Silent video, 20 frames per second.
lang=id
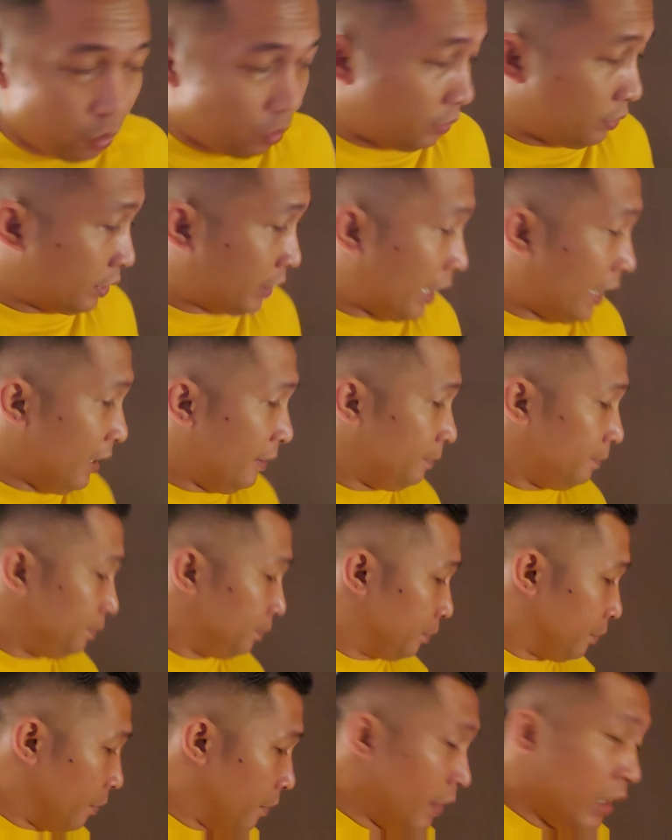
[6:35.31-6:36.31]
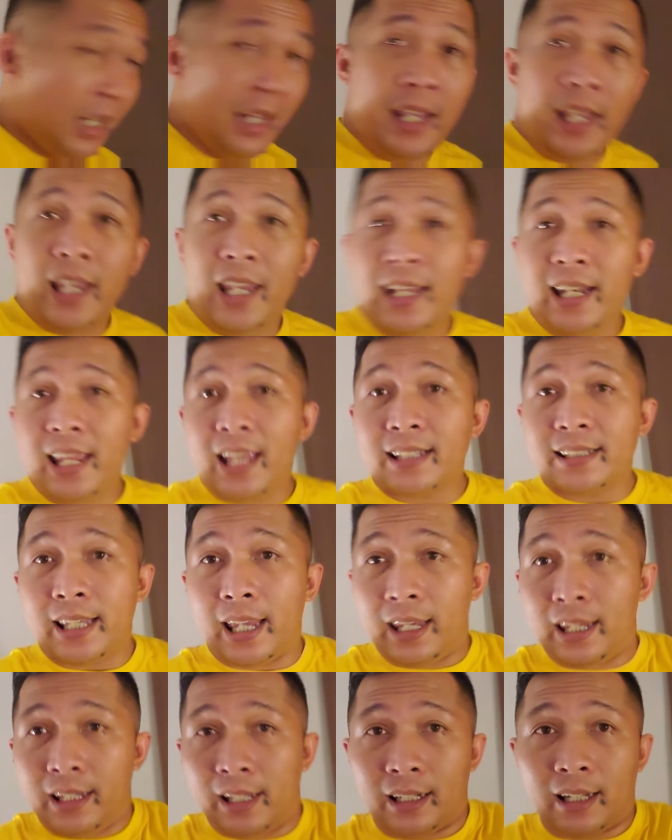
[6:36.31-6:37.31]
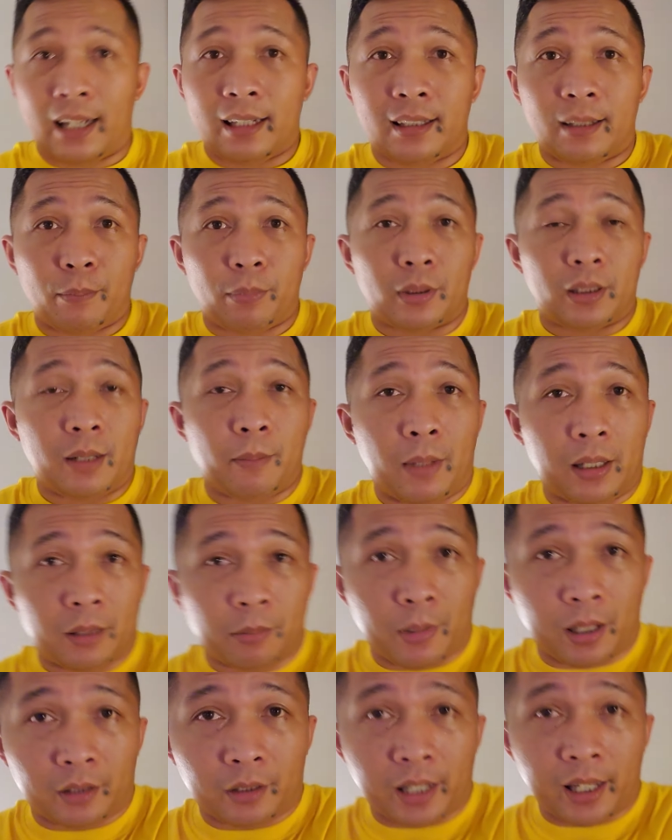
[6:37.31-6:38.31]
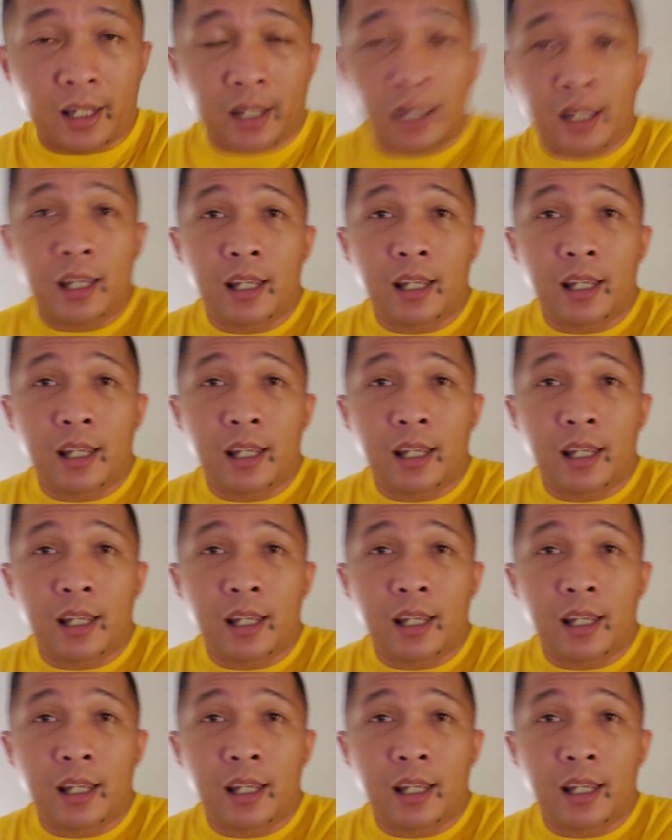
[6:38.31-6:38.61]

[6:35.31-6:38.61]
Oke. Okay? Ini yang saya inginkan ke teman-teman, oke.